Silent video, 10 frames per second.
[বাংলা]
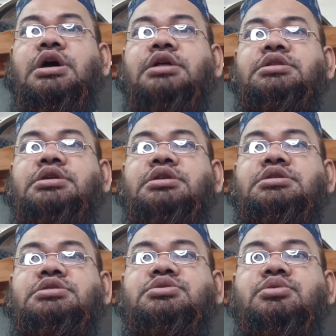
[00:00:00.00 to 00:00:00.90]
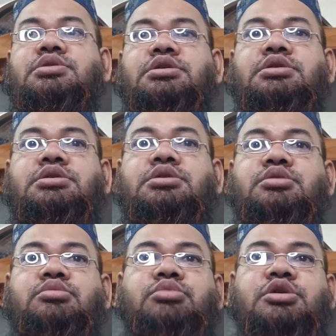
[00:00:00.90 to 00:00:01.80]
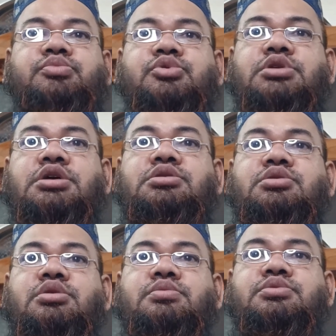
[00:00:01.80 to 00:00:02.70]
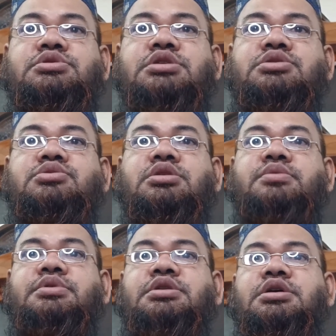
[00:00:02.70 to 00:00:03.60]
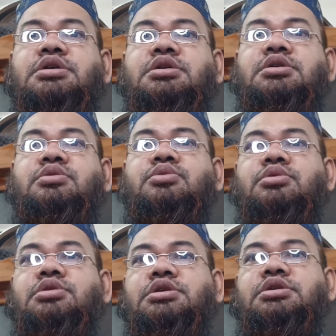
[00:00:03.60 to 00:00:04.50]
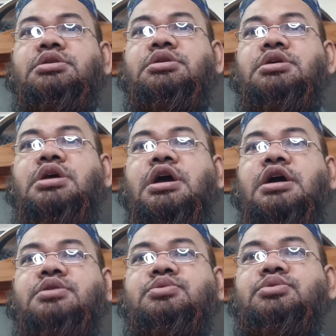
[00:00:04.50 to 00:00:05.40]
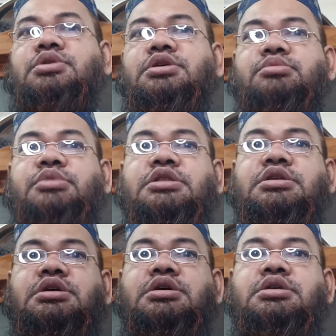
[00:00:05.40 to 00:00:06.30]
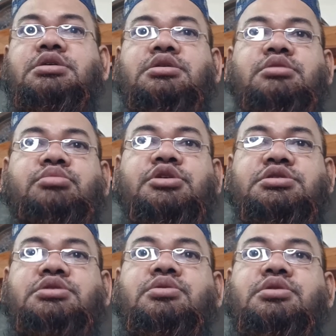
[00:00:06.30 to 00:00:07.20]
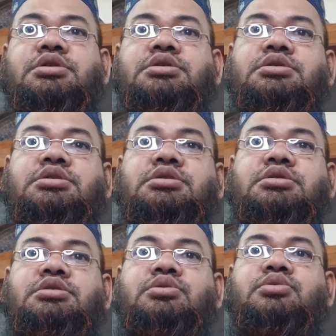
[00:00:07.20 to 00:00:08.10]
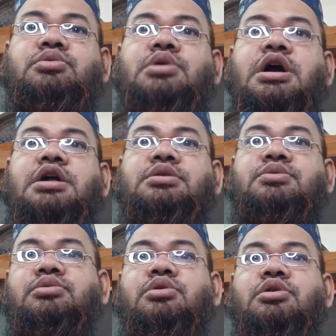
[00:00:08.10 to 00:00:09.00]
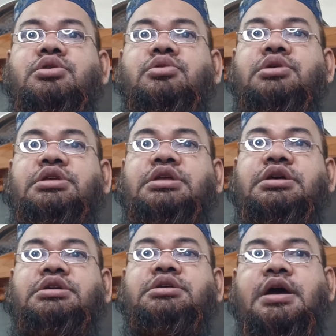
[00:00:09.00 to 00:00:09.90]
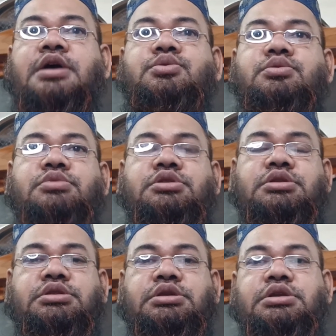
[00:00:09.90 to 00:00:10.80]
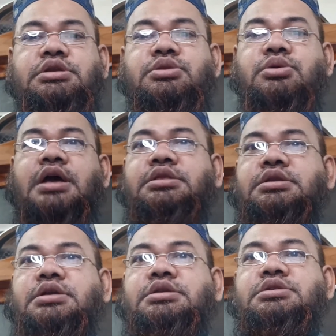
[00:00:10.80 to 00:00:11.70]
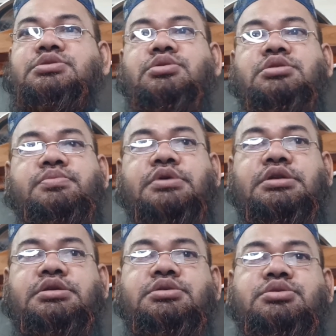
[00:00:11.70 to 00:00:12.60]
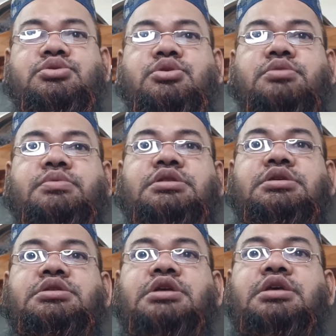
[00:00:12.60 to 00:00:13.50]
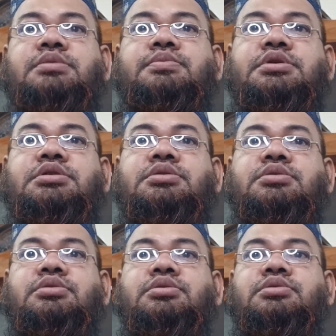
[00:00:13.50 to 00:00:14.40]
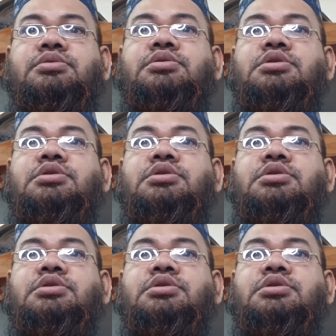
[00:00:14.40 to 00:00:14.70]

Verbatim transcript: আর্থ্রাইটিস হলে বা প্রদাহিত অবস্থায় চলাফেরা করলে হাঁটু এর ব্যথা বেশি হয় ও হাড় ক্ষয় হয়ে থাকে হাঁটুর মধ্যে তিনটি আর্থ্রাইটিস হতে পারে সর্বাধিক টাইপের হলো